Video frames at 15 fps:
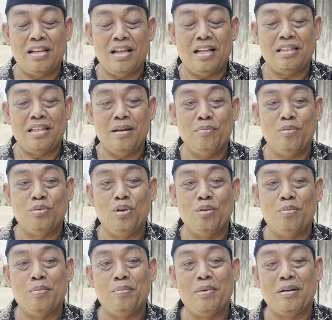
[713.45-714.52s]
yatim untuk
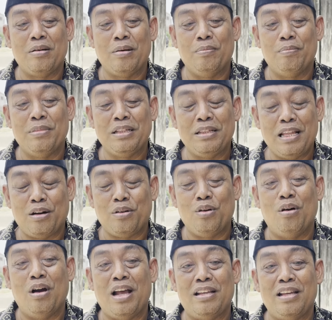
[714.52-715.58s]
meminta
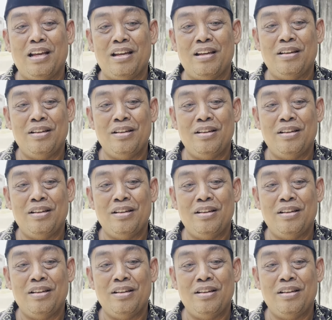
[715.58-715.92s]
doanya.